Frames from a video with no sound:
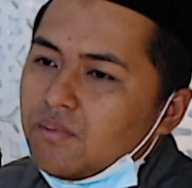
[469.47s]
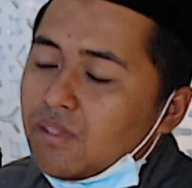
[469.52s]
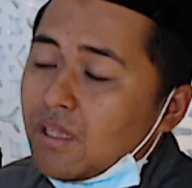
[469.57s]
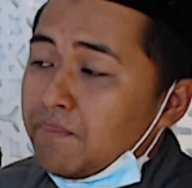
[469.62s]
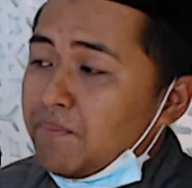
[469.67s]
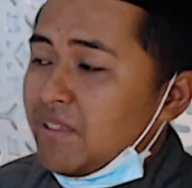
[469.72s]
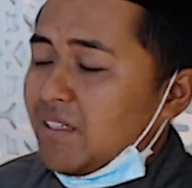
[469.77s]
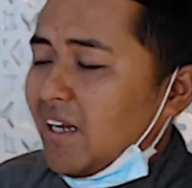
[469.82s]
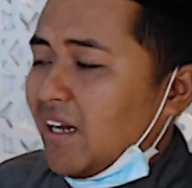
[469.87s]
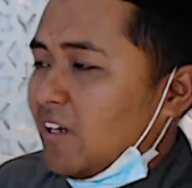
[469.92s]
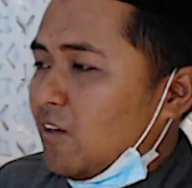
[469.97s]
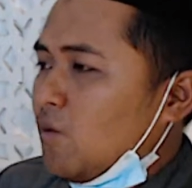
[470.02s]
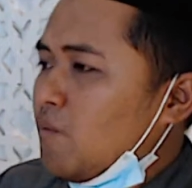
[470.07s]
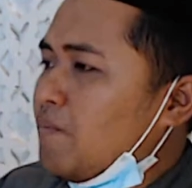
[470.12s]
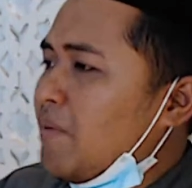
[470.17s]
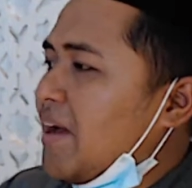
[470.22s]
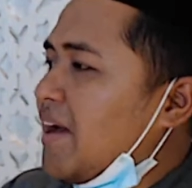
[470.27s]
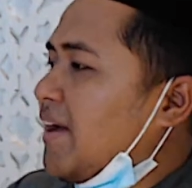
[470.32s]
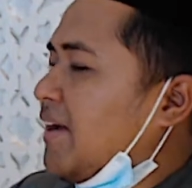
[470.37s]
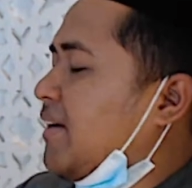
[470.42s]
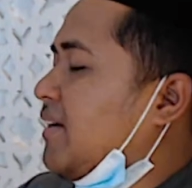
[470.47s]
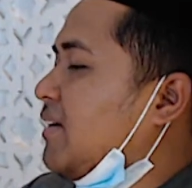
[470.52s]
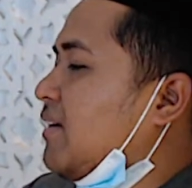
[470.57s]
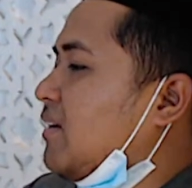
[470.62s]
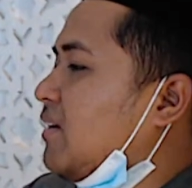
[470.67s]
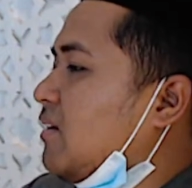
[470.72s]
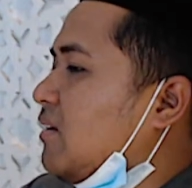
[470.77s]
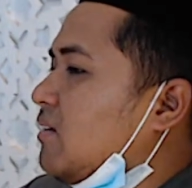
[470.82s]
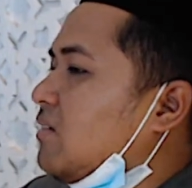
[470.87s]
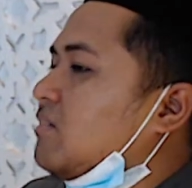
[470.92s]
Tapi jangan lupa,
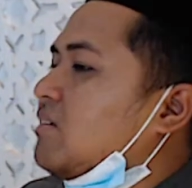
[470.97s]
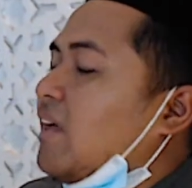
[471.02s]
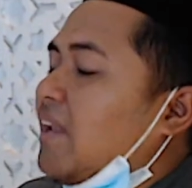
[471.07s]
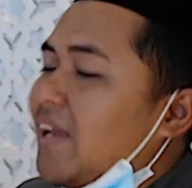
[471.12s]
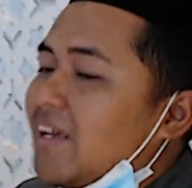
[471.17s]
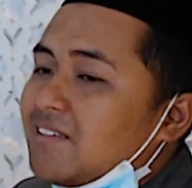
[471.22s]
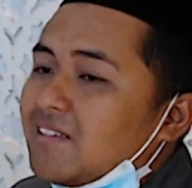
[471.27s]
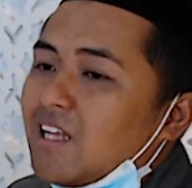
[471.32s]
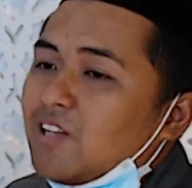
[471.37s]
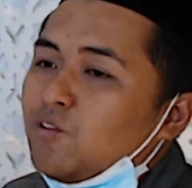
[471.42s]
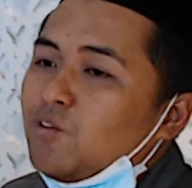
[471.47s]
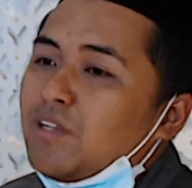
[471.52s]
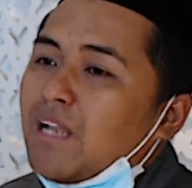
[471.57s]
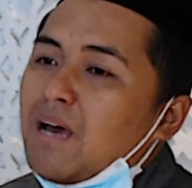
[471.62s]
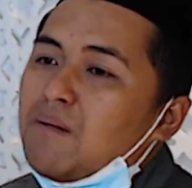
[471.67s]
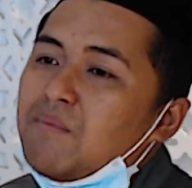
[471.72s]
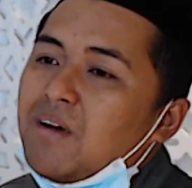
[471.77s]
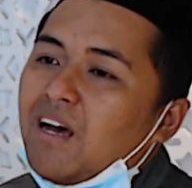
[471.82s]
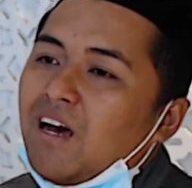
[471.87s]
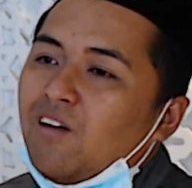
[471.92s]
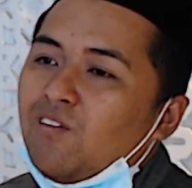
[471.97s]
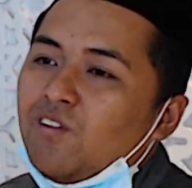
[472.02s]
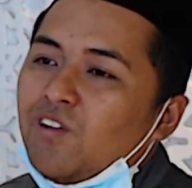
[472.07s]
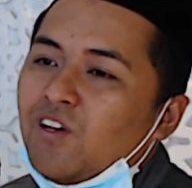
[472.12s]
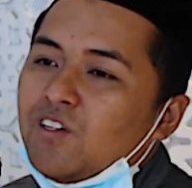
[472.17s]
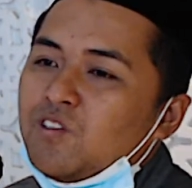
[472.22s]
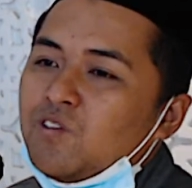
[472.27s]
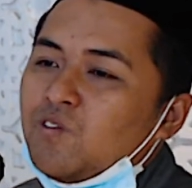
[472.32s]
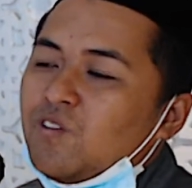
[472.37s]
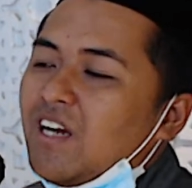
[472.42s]
salah satu nama
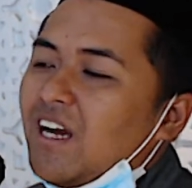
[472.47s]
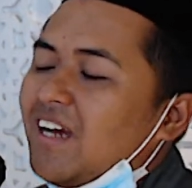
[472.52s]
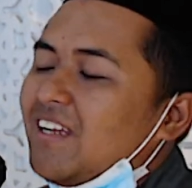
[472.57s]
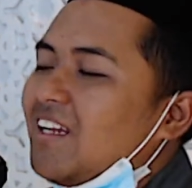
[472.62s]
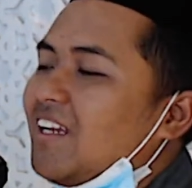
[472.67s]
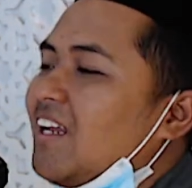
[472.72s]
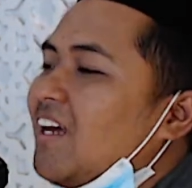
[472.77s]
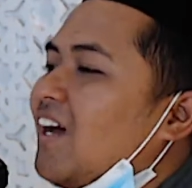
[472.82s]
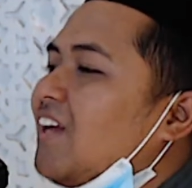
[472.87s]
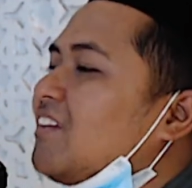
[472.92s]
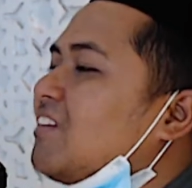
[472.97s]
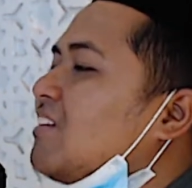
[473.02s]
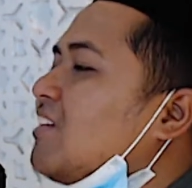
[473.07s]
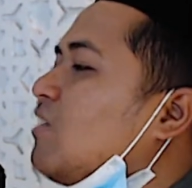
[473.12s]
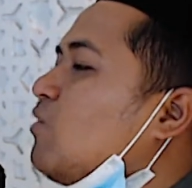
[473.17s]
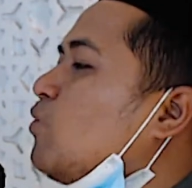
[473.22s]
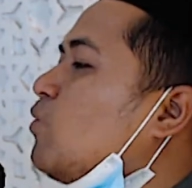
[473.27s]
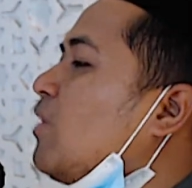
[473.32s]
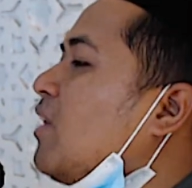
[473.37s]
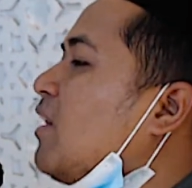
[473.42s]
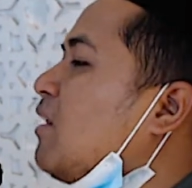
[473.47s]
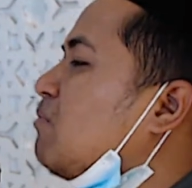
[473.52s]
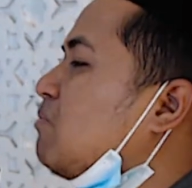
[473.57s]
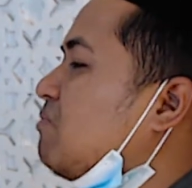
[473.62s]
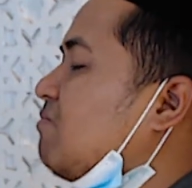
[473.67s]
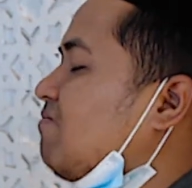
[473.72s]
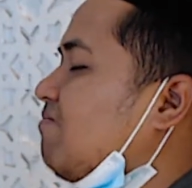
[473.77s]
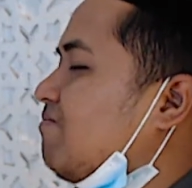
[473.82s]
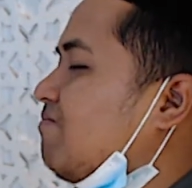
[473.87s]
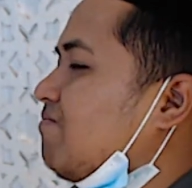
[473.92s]
Allah juga adalah At-Tawwab.
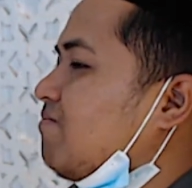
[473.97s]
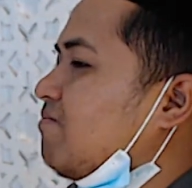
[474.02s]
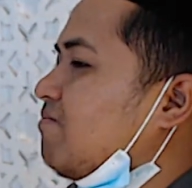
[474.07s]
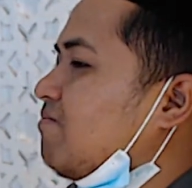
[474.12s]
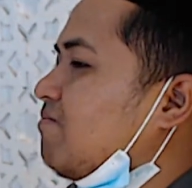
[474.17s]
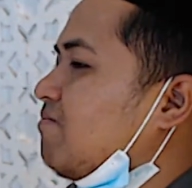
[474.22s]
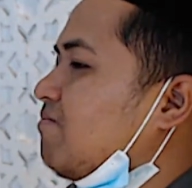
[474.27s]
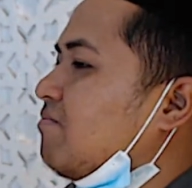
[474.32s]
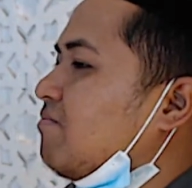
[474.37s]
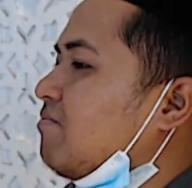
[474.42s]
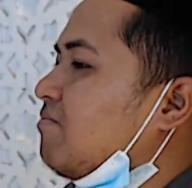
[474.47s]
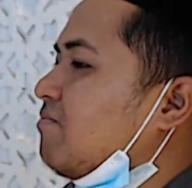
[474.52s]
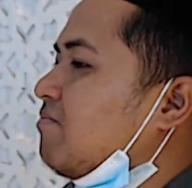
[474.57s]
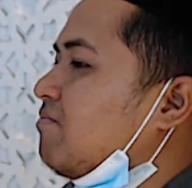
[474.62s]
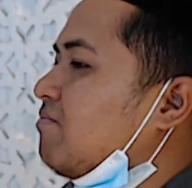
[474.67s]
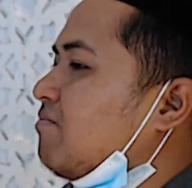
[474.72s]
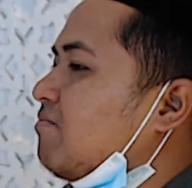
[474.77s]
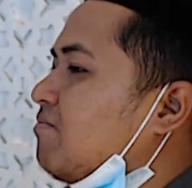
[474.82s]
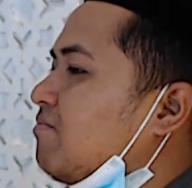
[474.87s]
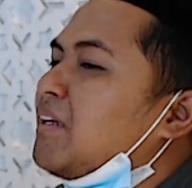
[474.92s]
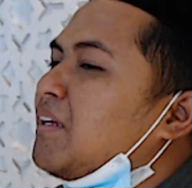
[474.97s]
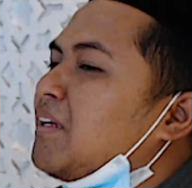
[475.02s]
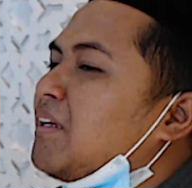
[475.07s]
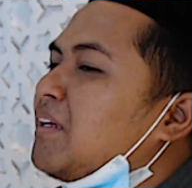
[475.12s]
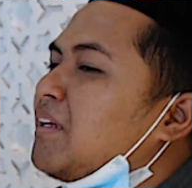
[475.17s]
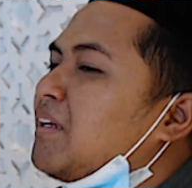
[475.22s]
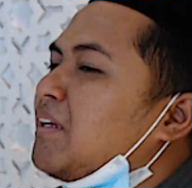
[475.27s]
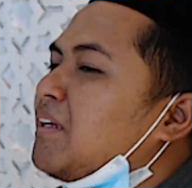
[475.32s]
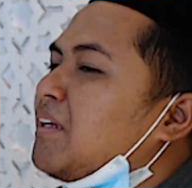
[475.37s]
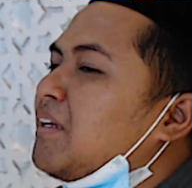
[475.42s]
Penerima
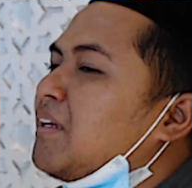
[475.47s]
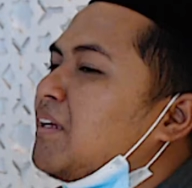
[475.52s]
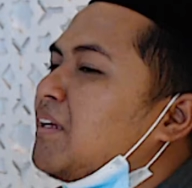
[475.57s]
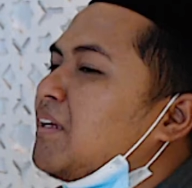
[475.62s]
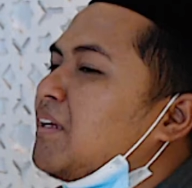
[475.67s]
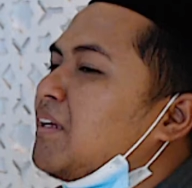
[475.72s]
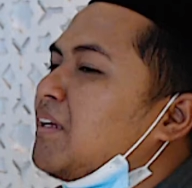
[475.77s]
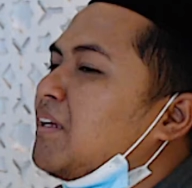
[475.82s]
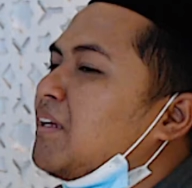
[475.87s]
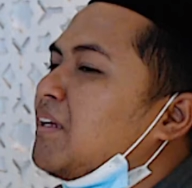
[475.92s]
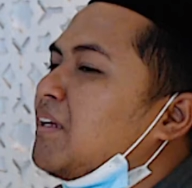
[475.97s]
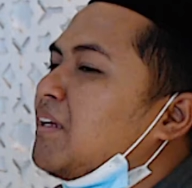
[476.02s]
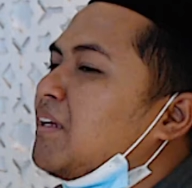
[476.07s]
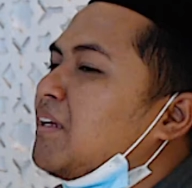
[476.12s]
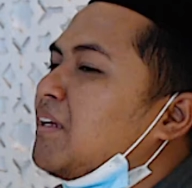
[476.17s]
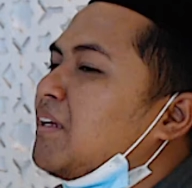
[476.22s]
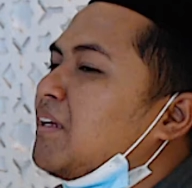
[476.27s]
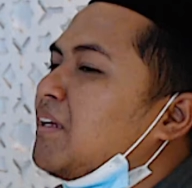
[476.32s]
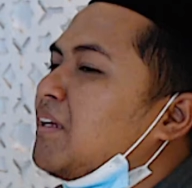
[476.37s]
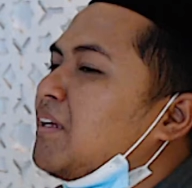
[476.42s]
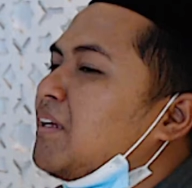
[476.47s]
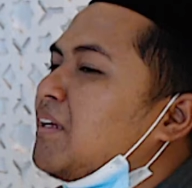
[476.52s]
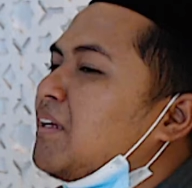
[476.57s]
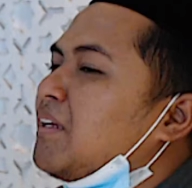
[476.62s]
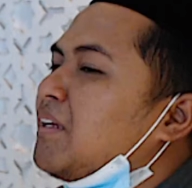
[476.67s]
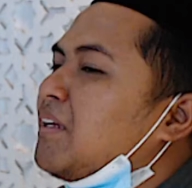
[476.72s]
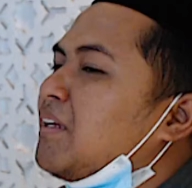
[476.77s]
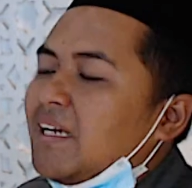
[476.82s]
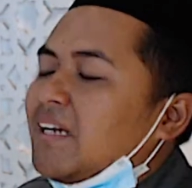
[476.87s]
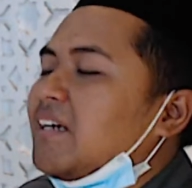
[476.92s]
taubat.
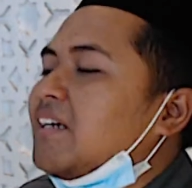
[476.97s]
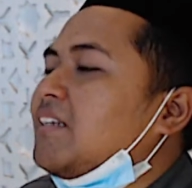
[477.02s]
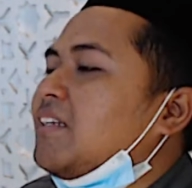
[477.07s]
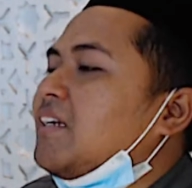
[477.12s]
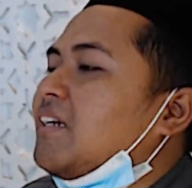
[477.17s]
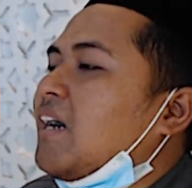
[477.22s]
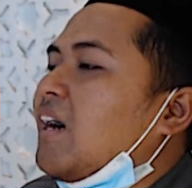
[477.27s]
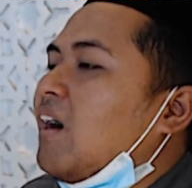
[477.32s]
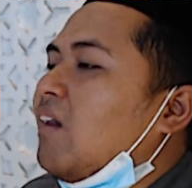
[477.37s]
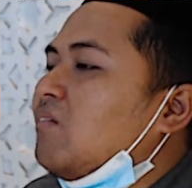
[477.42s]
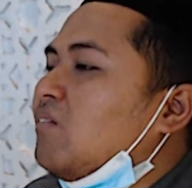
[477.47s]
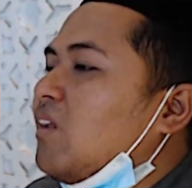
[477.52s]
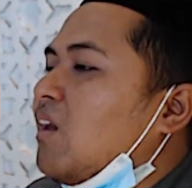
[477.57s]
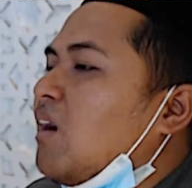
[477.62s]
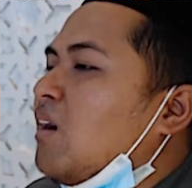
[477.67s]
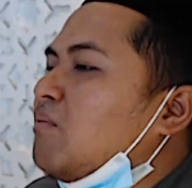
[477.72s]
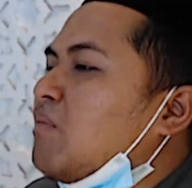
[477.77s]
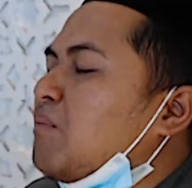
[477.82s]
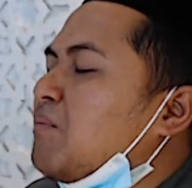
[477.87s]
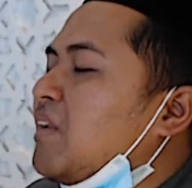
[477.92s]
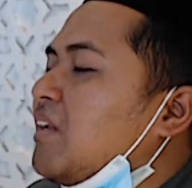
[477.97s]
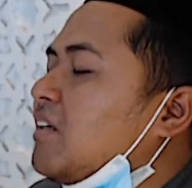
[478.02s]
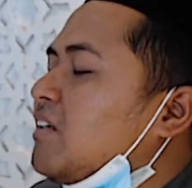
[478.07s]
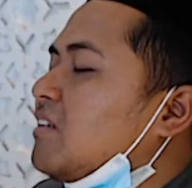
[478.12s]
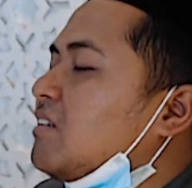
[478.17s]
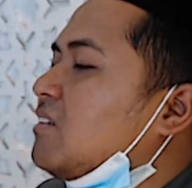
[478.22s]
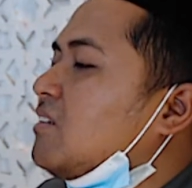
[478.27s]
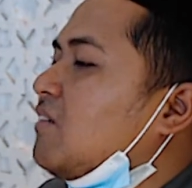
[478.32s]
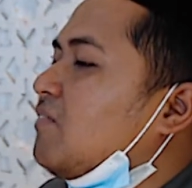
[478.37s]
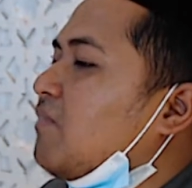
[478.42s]
Artinya ketika Allah memiliki
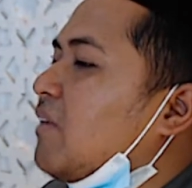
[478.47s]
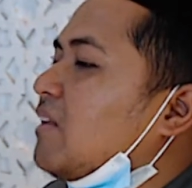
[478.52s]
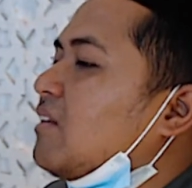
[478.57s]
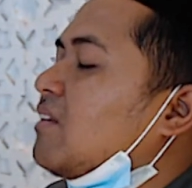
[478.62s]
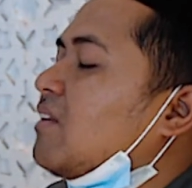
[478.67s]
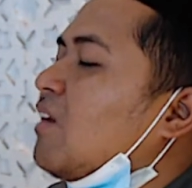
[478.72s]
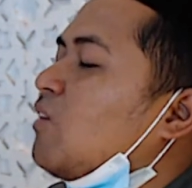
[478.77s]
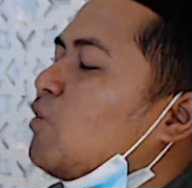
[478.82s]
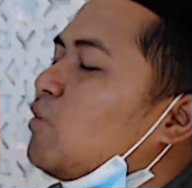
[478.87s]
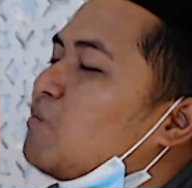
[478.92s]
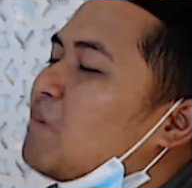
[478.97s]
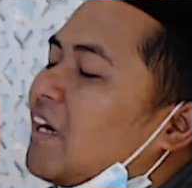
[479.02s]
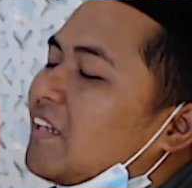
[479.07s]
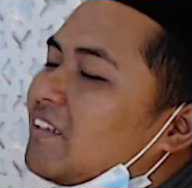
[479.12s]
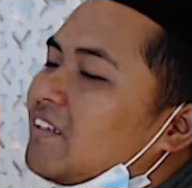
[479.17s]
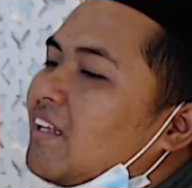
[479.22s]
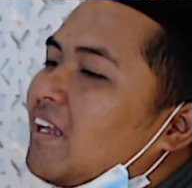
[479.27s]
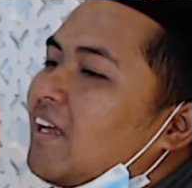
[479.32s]
sifat taubat,